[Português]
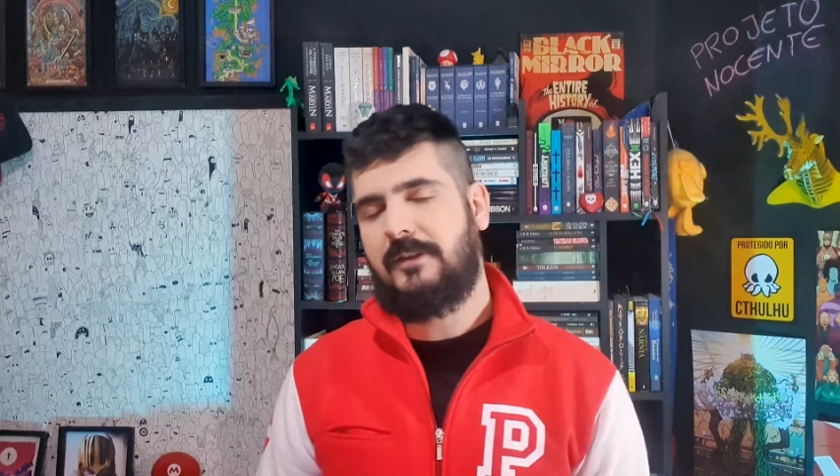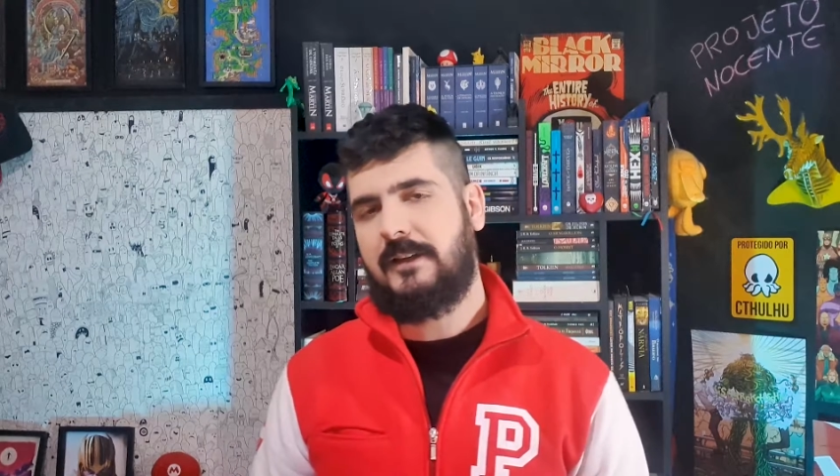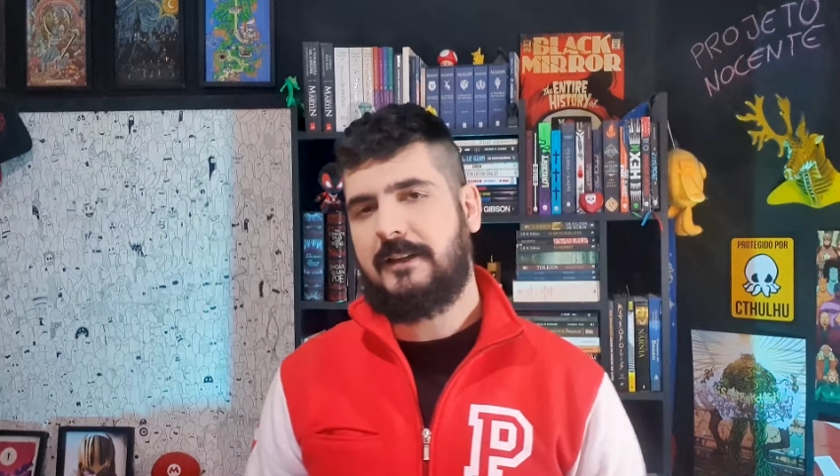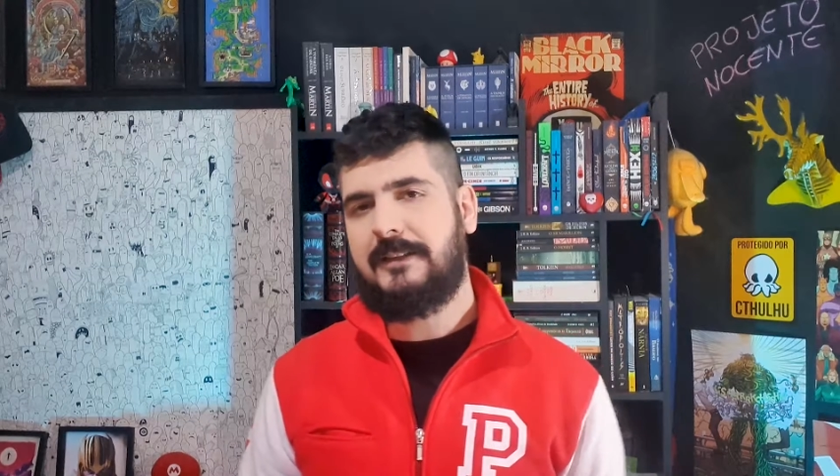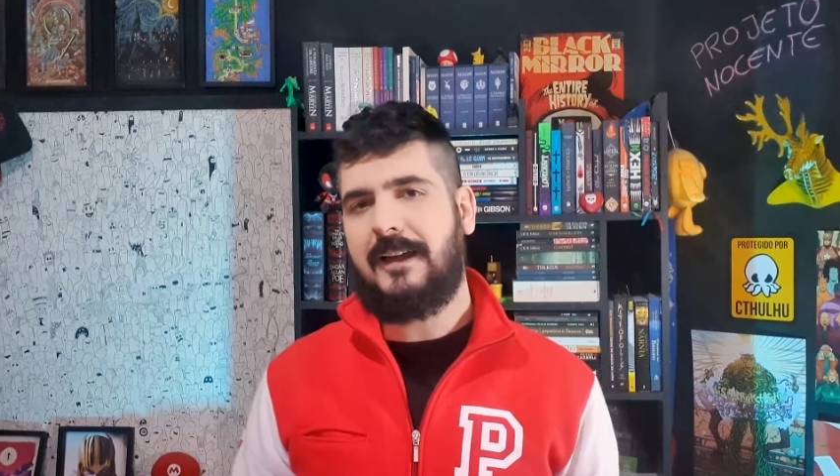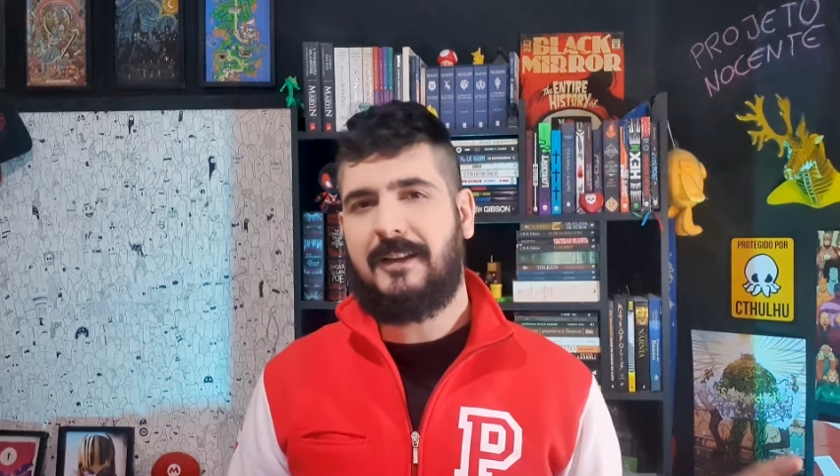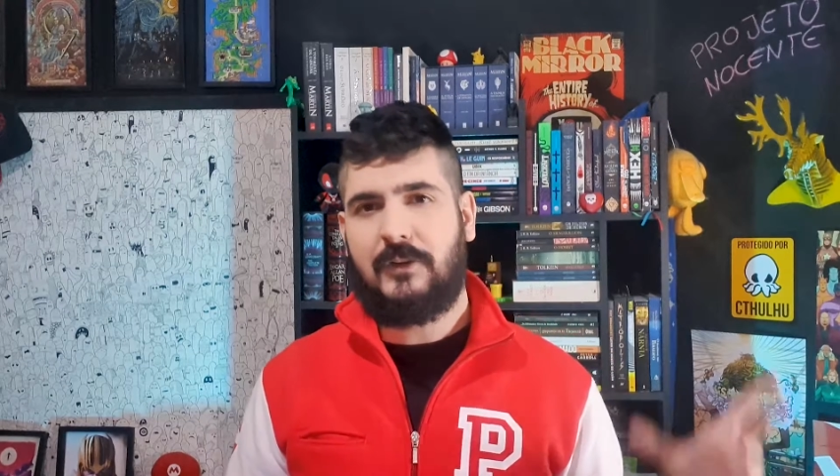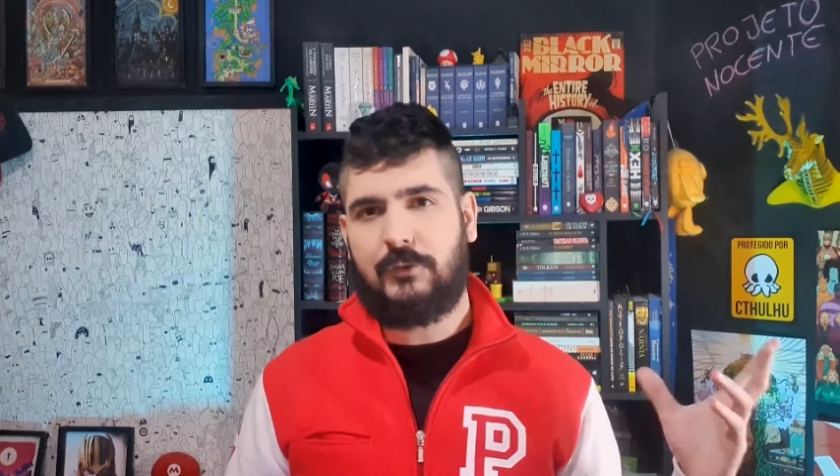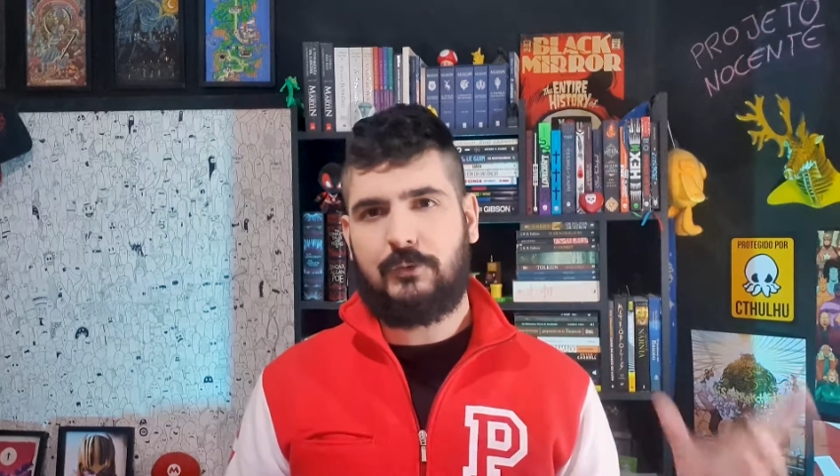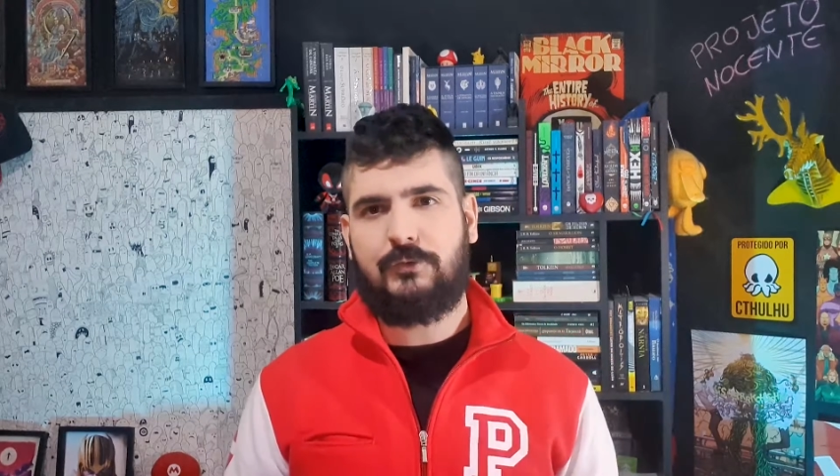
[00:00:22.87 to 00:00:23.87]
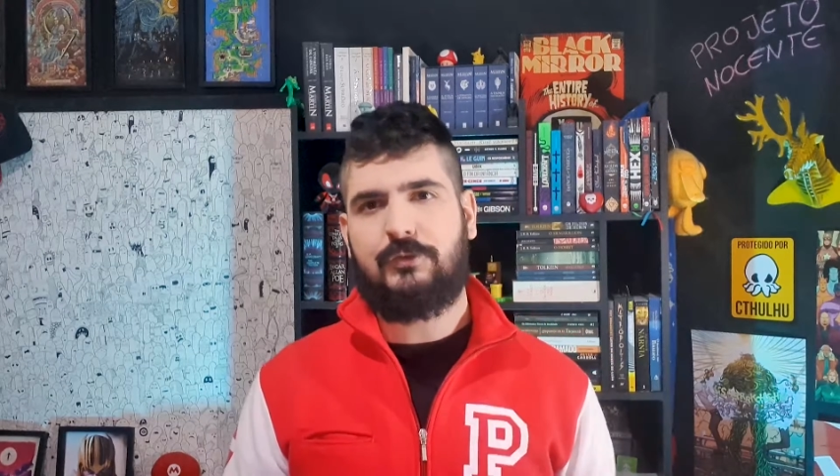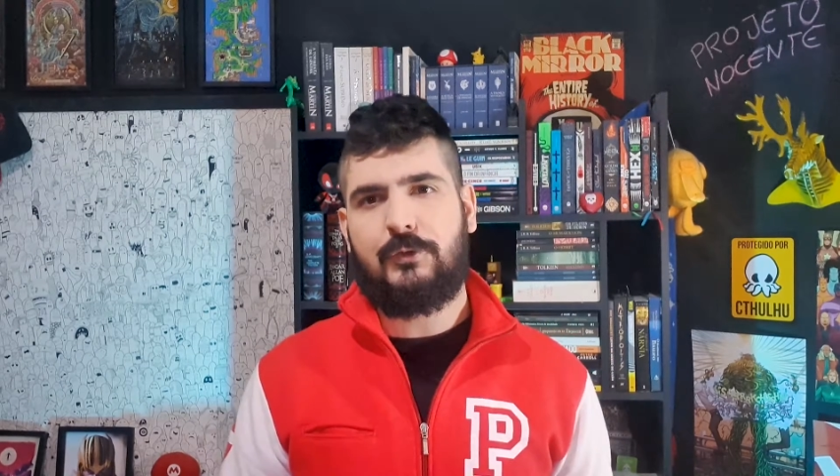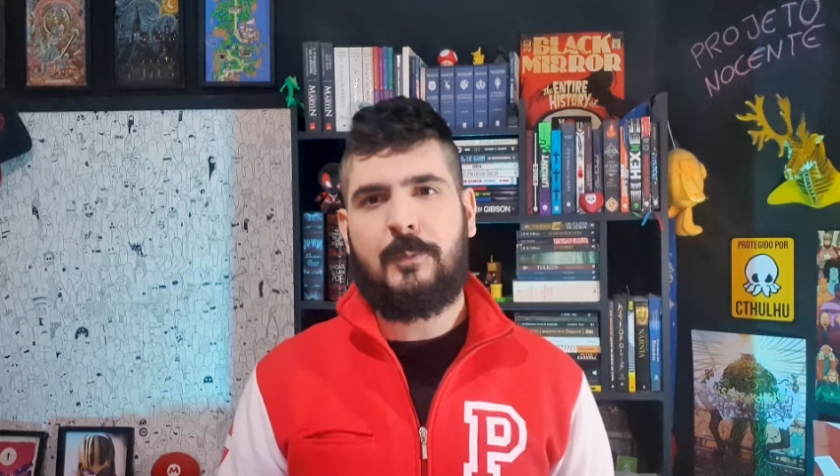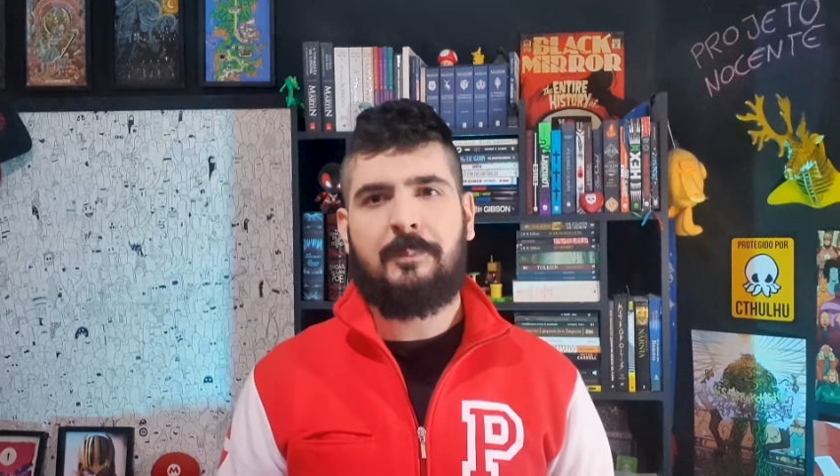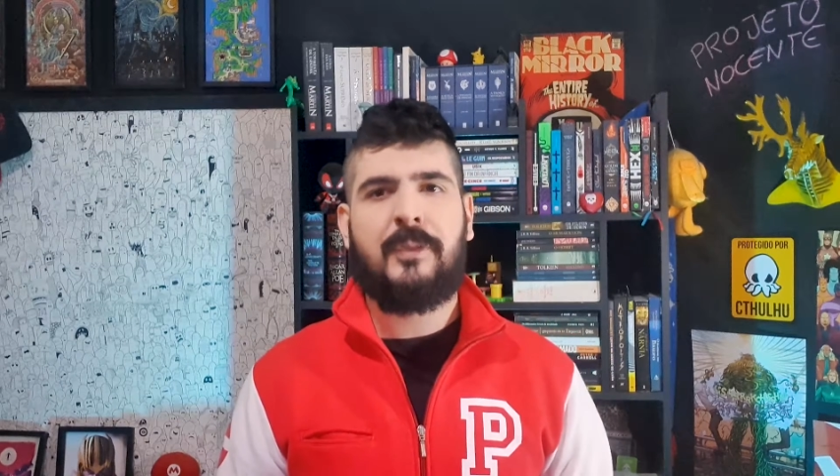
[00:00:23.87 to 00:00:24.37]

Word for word: em que a Terra surgiu